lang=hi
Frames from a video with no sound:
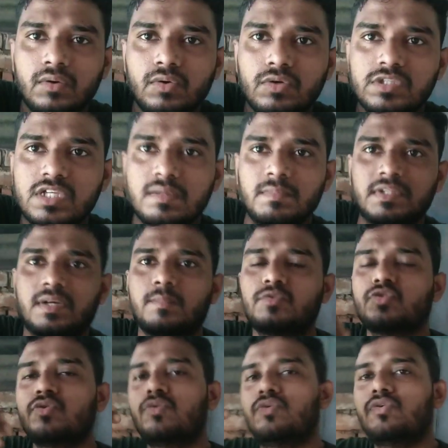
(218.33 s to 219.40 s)
लोगों से मतलब
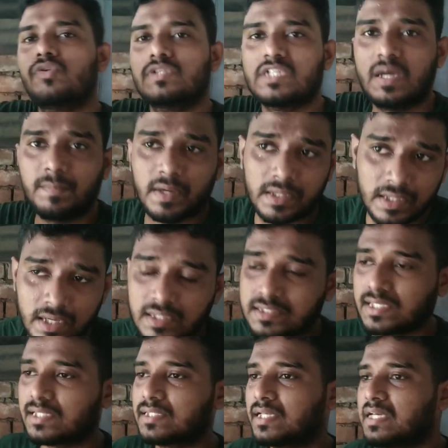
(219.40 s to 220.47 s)
जो लोग जहाँ पे ठग
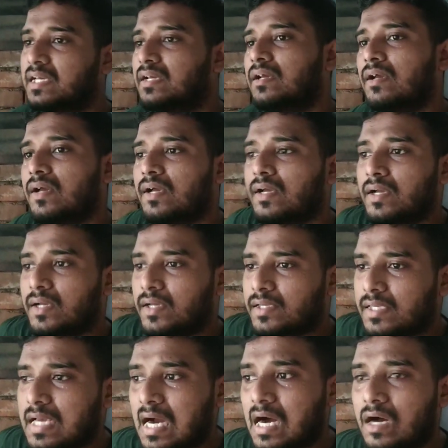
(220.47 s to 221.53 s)
जाते हैं
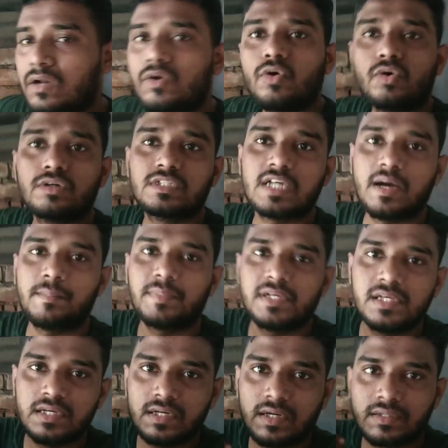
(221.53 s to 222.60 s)
या लोग जहाँ पे
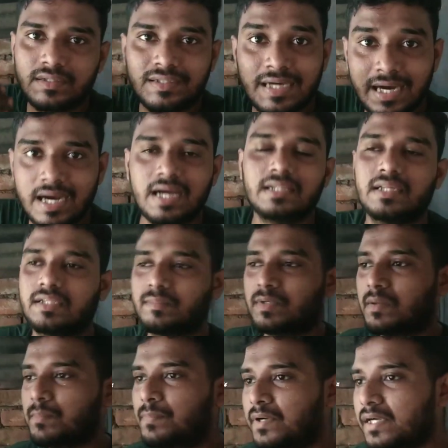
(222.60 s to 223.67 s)
ठगा देते हैं
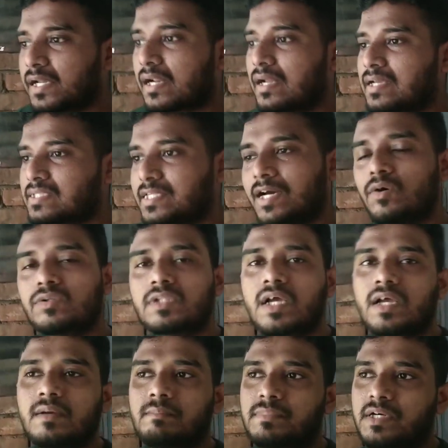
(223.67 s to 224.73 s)
मतलब ब्रीडर ऐसा
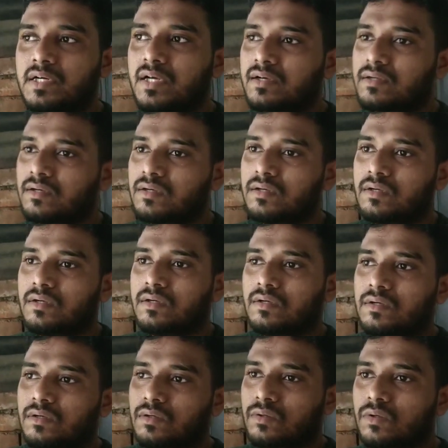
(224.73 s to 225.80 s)
होता है ब्रीडर
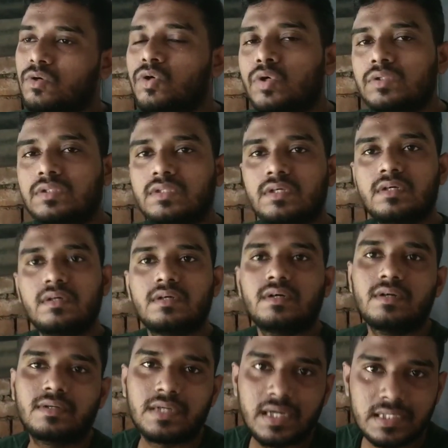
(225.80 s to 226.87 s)
खुद
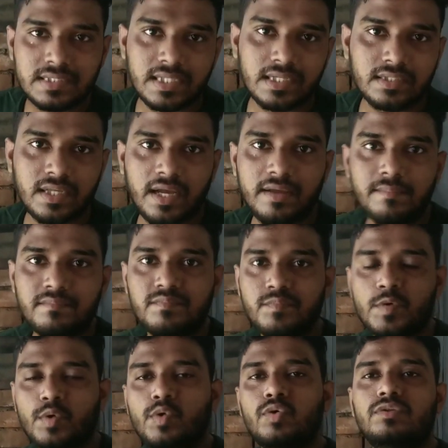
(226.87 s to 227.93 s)
ठग सकता है
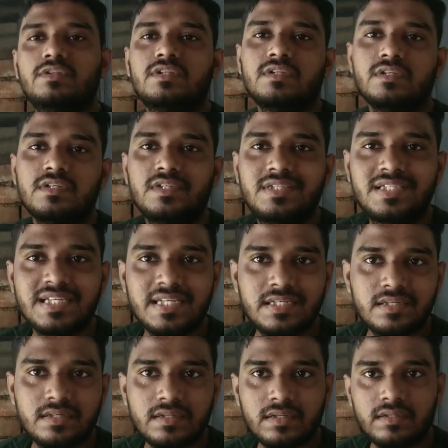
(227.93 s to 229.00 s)
खुद
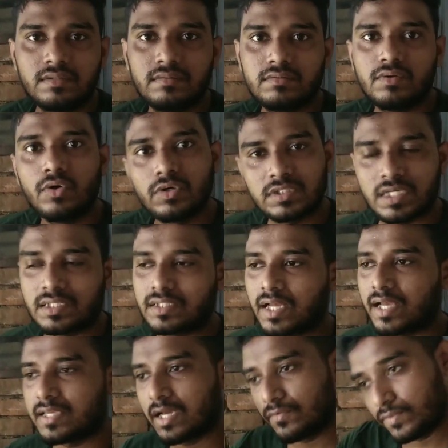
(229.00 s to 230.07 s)
चीट हो
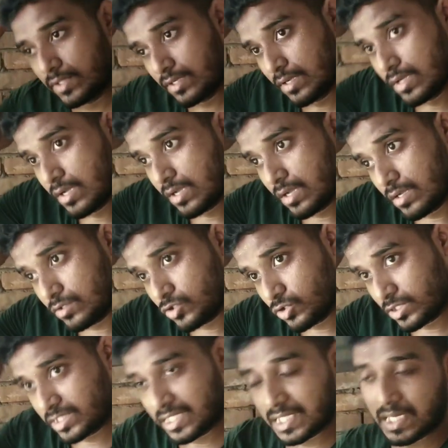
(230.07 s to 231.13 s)
सकता है या फिर
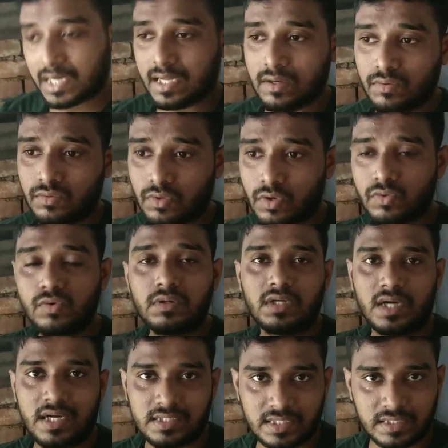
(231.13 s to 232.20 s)
जो सेलर है उनको वो
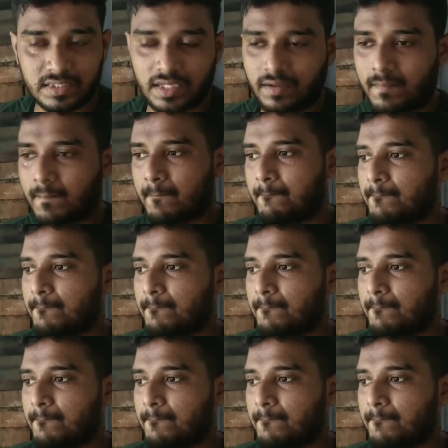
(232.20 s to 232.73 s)
ठगा सकता है